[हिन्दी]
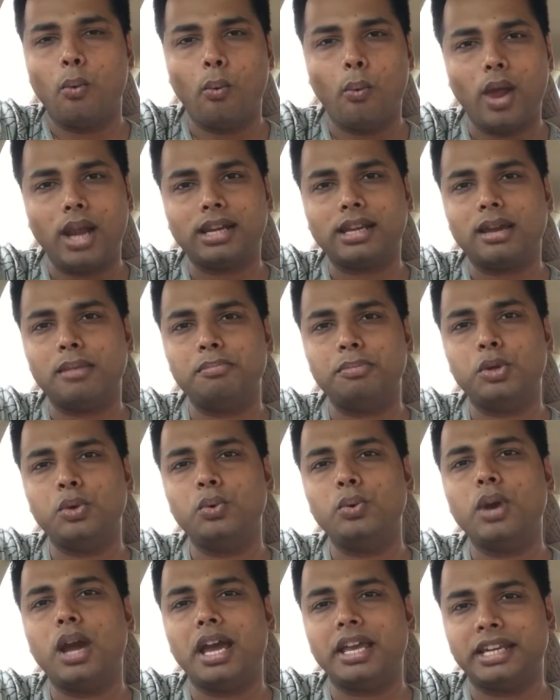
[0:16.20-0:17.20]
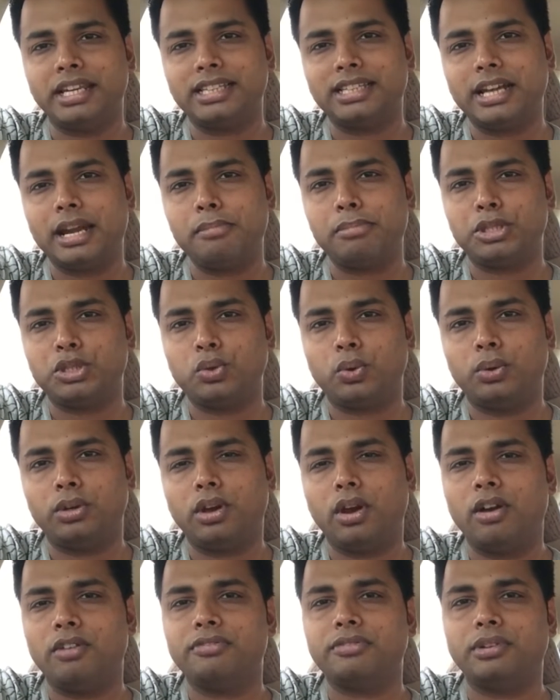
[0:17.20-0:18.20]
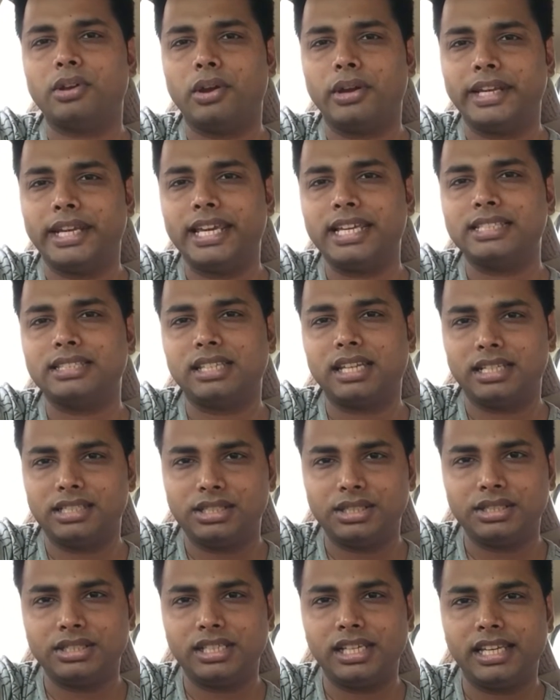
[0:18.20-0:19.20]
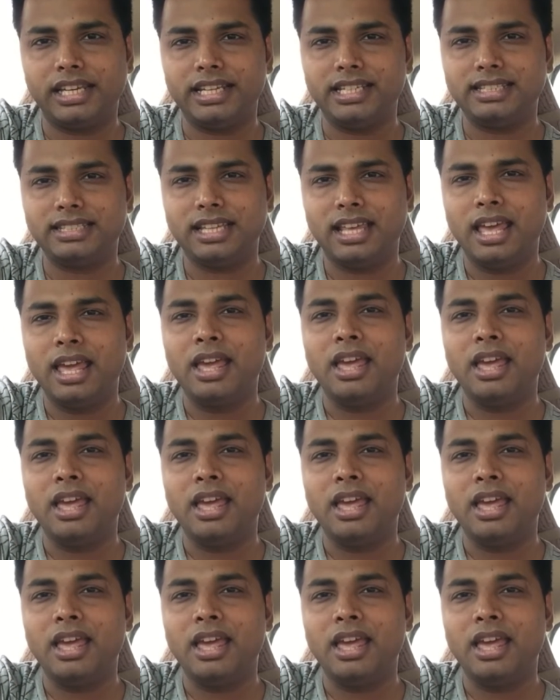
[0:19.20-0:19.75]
वेलकम टू अनदर एपिसोड ऑफ नोएडा एक्सटेंशन सीरीज